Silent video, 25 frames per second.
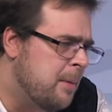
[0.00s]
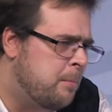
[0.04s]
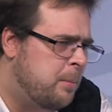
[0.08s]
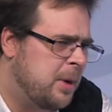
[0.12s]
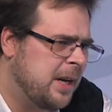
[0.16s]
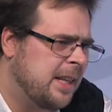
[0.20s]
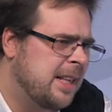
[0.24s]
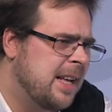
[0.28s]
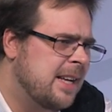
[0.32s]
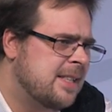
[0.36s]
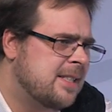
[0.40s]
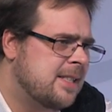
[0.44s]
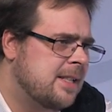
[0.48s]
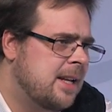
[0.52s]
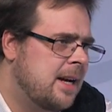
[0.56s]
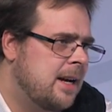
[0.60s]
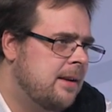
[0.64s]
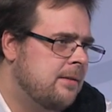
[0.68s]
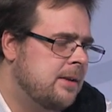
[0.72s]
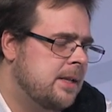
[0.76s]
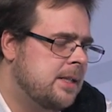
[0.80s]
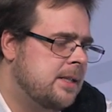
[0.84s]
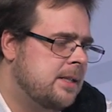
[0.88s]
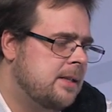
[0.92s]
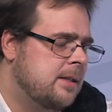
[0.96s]

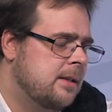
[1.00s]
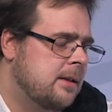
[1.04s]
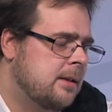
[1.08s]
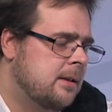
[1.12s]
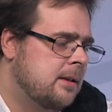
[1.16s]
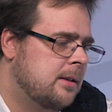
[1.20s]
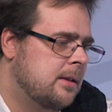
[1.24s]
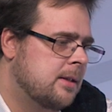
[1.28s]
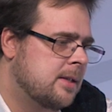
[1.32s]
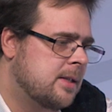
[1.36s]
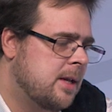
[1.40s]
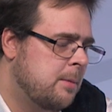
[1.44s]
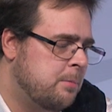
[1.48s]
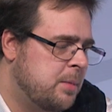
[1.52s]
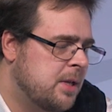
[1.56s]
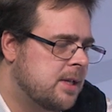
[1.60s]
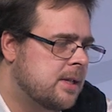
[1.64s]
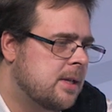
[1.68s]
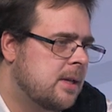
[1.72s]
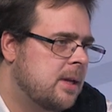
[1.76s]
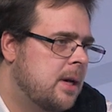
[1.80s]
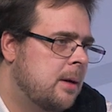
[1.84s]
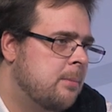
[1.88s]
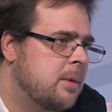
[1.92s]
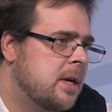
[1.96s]
предоставить э,
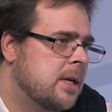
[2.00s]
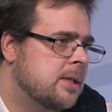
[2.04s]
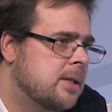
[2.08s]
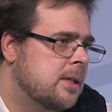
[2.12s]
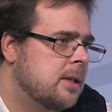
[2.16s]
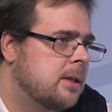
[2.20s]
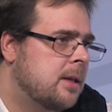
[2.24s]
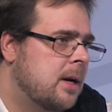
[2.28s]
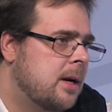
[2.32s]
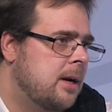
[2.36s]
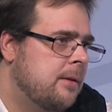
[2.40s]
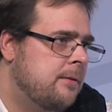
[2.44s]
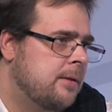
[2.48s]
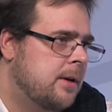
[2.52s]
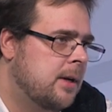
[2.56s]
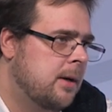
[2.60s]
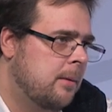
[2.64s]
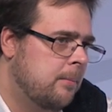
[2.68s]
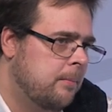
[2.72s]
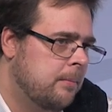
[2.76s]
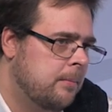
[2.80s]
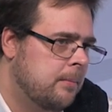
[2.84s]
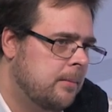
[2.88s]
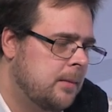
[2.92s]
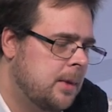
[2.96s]
записанные образцы
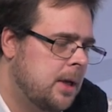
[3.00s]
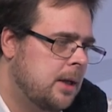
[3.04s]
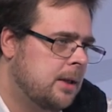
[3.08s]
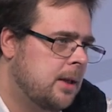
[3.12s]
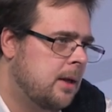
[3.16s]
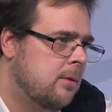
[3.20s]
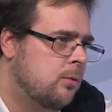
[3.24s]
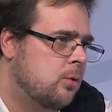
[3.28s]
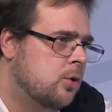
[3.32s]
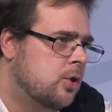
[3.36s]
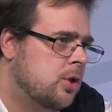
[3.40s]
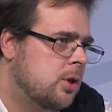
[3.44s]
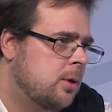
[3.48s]
трафика для того,